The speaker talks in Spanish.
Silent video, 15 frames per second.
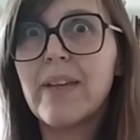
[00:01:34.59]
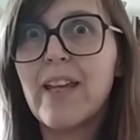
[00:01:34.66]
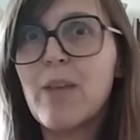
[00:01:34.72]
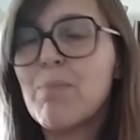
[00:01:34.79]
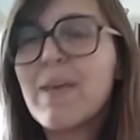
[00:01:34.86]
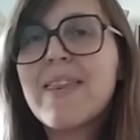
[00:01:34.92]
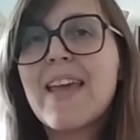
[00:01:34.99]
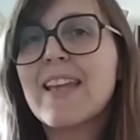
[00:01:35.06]

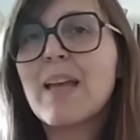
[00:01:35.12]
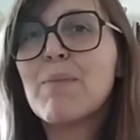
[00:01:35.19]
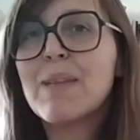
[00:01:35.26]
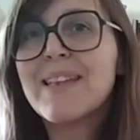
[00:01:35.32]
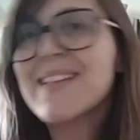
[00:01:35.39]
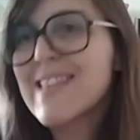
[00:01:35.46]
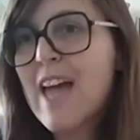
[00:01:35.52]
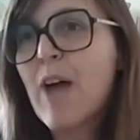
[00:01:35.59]

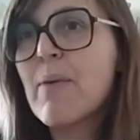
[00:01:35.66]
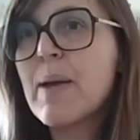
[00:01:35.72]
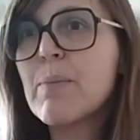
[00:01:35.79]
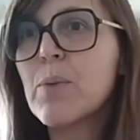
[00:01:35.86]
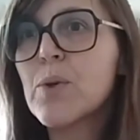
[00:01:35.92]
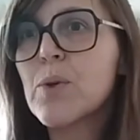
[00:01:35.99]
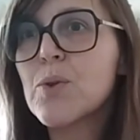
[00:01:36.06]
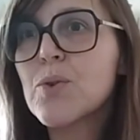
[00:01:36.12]
inmediatamente
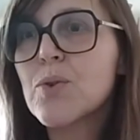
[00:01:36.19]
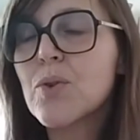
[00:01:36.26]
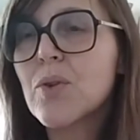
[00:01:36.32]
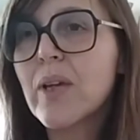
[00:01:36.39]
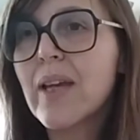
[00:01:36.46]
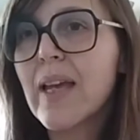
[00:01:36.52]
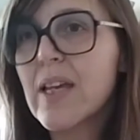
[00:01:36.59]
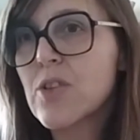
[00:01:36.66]
sabemos
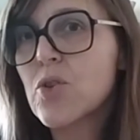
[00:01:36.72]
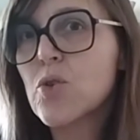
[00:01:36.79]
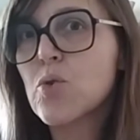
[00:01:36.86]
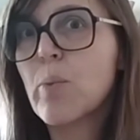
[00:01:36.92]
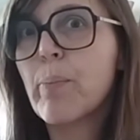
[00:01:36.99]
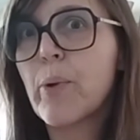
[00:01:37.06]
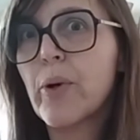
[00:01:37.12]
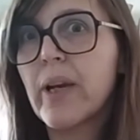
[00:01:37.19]
que eso
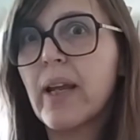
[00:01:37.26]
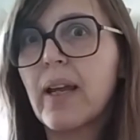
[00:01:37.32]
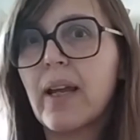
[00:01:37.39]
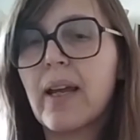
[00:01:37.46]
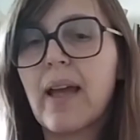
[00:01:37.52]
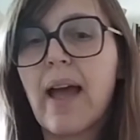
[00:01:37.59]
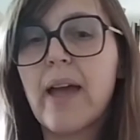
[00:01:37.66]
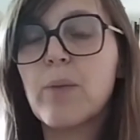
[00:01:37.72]

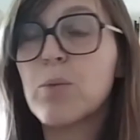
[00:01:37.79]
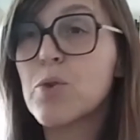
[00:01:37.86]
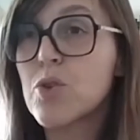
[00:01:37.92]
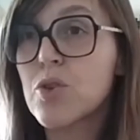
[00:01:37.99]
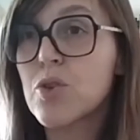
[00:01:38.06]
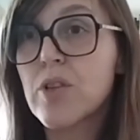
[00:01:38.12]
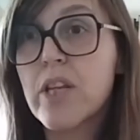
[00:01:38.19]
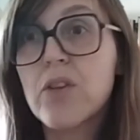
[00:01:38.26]
supone que hay
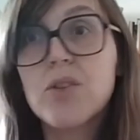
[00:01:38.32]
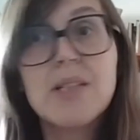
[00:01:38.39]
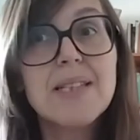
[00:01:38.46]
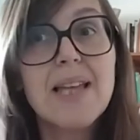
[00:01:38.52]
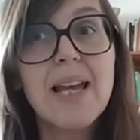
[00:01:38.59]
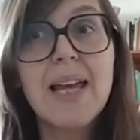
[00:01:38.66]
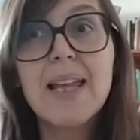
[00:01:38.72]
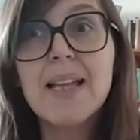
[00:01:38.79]
muchos niños que
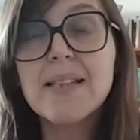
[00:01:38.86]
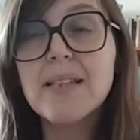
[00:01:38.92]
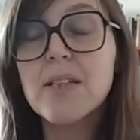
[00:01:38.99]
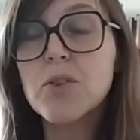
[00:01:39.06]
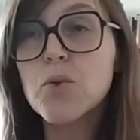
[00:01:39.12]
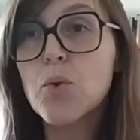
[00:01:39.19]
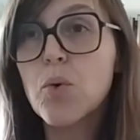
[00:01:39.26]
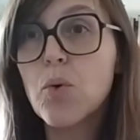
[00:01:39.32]
se quedan
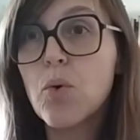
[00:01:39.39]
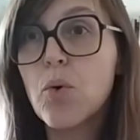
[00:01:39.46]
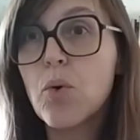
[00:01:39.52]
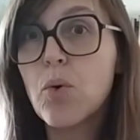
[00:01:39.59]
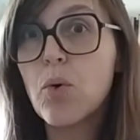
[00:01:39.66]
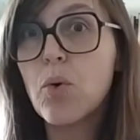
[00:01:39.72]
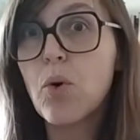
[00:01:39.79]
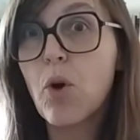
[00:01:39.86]
sin
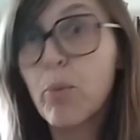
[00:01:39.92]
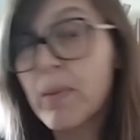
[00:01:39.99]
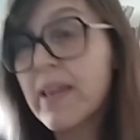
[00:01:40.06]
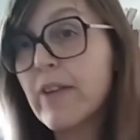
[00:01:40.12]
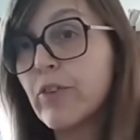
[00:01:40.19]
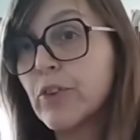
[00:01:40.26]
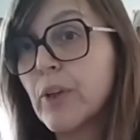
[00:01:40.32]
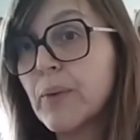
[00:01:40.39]
su
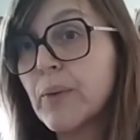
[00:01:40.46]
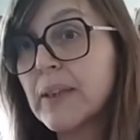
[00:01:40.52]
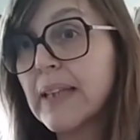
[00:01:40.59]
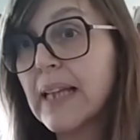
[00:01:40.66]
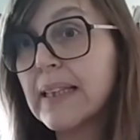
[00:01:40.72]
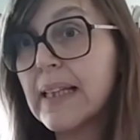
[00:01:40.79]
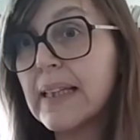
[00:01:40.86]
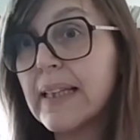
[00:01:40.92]
comida
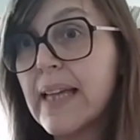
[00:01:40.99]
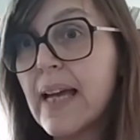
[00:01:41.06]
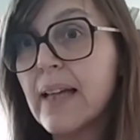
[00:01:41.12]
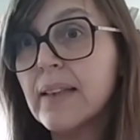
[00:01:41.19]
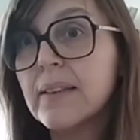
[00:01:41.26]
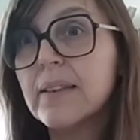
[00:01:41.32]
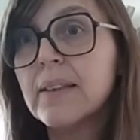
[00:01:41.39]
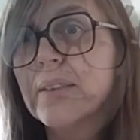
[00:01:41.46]
fundamental del
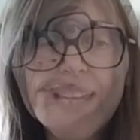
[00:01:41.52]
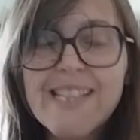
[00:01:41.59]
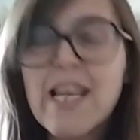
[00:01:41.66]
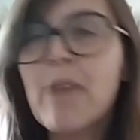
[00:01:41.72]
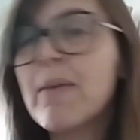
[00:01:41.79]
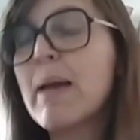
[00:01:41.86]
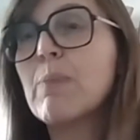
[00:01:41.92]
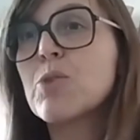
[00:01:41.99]
día y
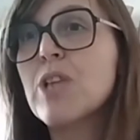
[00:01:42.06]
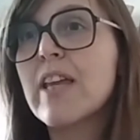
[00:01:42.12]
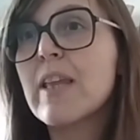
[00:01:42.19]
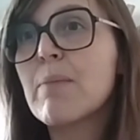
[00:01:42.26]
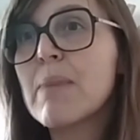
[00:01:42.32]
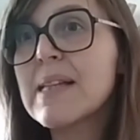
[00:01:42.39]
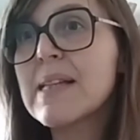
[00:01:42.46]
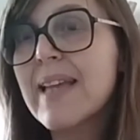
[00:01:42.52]
sabíamos
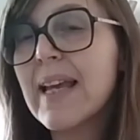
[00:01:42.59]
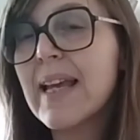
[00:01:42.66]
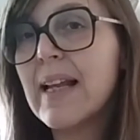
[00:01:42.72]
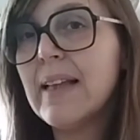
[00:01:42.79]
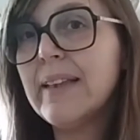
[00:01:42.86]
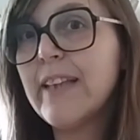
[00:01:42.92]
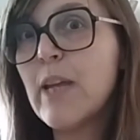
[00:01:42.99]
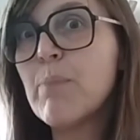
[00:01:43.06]
además que
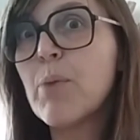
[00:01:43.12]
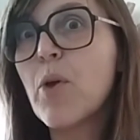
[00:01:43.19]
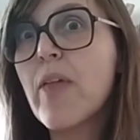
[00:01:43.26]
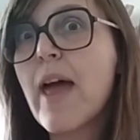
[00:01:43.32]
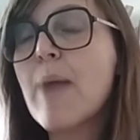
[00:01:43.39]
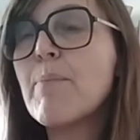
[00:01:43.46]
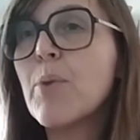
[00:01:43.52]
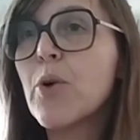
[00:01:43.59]
el tipo
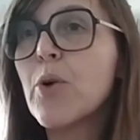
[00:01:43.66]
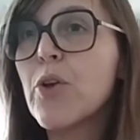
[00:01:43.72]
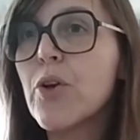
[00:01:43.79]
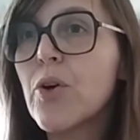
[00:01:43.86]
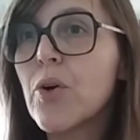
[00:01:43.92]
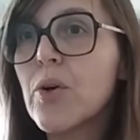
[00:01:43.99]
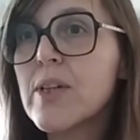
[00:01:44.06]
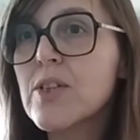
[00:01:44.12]
de
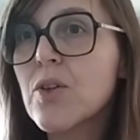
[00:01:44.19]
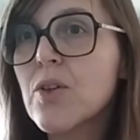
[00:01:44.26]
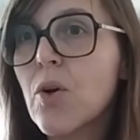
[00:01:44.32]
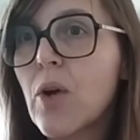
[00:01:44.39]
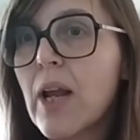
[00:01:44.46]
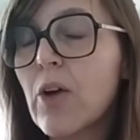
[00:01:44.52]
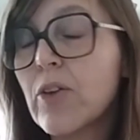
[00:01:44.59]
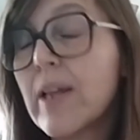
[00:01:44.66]
apoyo
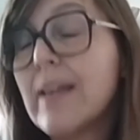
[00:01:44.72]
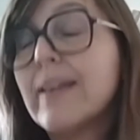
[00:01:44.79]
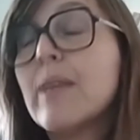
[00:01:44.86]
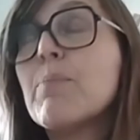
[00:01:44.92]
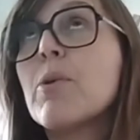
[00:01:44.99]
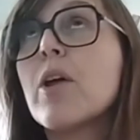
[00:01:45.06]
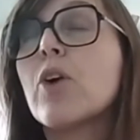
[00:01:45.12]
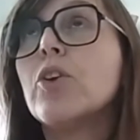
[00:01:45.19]
o del
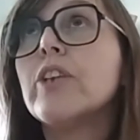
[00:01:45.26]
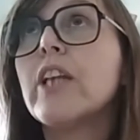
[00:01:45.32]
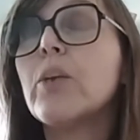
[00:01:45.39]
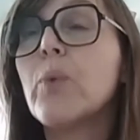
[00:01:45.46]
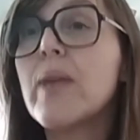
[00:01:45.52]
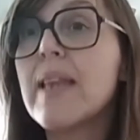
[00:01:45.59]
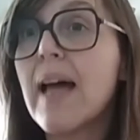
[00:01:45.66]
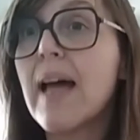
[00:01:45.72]
tipo de
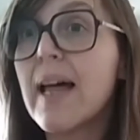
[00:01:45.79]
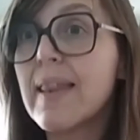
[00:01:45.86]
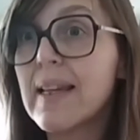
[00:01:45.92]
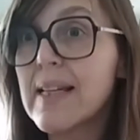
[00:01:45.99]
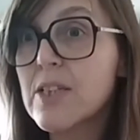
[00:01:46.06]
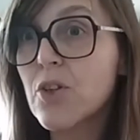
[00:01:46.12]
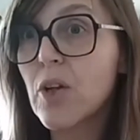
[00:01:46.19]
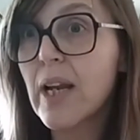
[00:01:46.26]
continuidad de
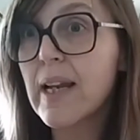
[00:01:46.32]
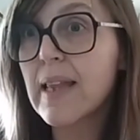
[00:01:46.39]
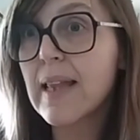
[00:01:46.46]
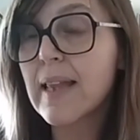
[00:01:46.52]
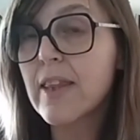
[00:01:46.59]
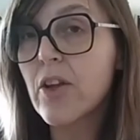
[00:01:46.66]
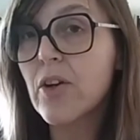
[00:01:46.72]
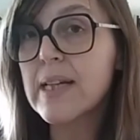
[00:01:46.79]
la
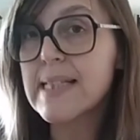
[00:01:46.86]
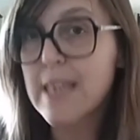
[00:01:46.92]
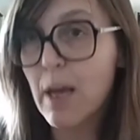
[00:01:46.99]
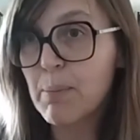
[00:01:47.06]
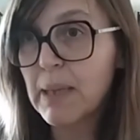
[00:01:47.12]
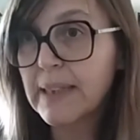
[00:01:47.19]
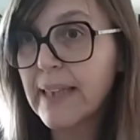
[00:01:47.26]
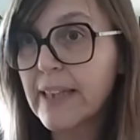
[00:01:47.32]
escolarización que
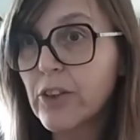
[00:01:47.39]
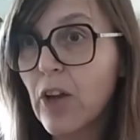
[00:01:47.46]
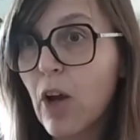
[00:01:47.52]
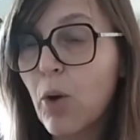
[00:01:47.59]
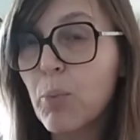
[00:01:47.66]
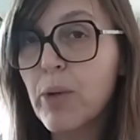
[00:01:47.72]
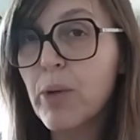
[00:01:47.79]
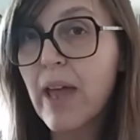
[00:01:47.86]
estaba planteando
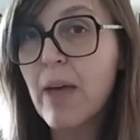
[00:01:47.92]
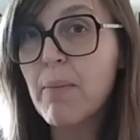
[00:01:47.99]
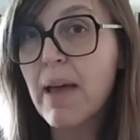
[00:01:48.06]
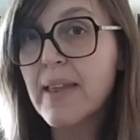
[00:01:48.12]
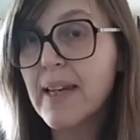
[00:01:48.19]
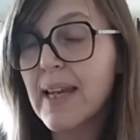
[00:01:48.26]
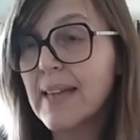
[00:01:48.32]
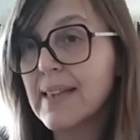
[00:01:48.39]
la Comunidad de
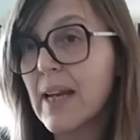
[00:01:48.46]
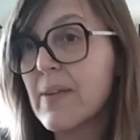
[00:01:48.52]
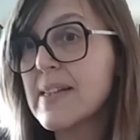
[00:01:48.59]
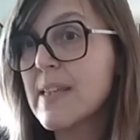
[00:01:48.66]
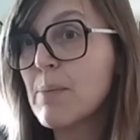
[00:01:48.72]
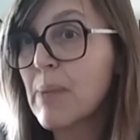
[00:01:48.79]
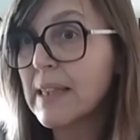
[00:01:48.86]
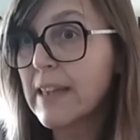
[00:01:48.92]
Madrid a
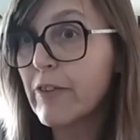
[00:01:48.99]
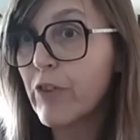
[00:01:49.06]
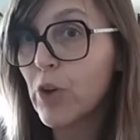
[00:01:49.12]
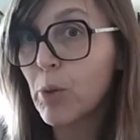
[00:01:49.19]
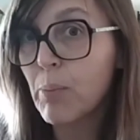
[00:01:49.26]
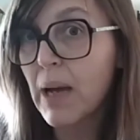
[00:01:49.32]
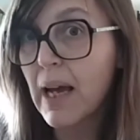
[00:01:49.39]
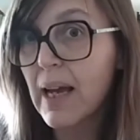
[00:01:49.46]
través de
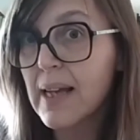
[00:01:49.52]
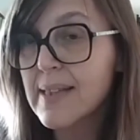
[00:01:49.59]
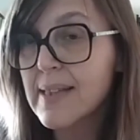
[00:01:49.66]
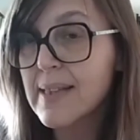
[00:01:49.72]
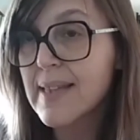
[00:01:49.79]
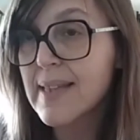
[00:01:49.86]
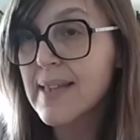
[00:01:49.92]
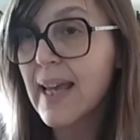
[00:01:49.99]

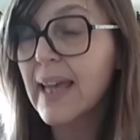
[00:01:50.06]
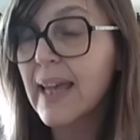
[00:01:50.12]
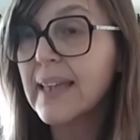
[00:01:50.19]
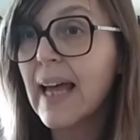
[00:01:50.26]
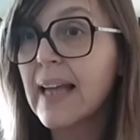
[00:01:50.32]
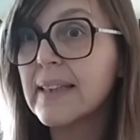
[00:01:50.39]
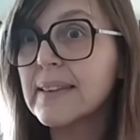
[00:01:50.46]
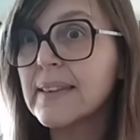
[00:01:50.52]
plataformas
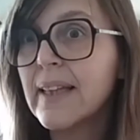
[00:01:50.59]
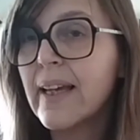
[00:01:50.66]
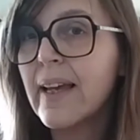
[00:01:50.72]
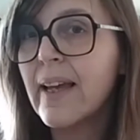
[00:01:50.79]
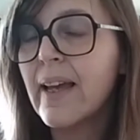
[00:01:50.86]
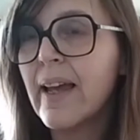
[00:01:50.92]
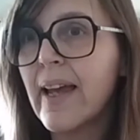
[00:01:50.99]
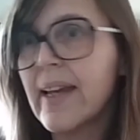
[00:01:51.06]
digitales
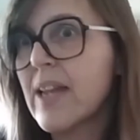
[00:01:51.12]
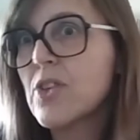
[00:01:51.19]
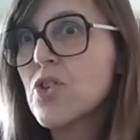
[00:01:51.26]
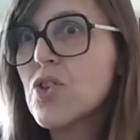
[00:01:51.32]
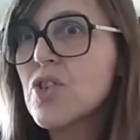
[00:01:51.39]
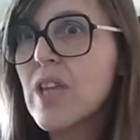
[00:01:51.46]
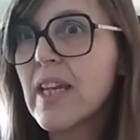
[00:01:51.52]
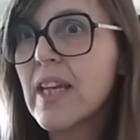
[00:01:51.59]
era
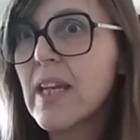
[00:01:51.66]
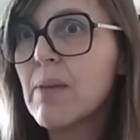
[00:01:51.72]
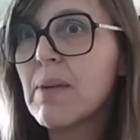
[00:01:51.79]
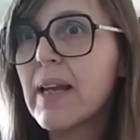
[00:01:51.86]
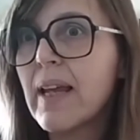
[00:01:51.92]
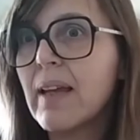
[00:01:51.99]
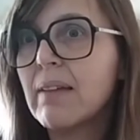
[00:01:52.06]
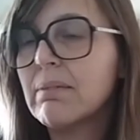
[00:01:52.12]

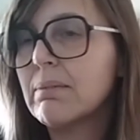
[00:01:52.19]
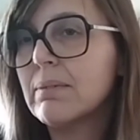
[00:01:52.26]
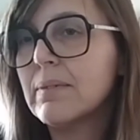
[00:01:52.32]
insostenible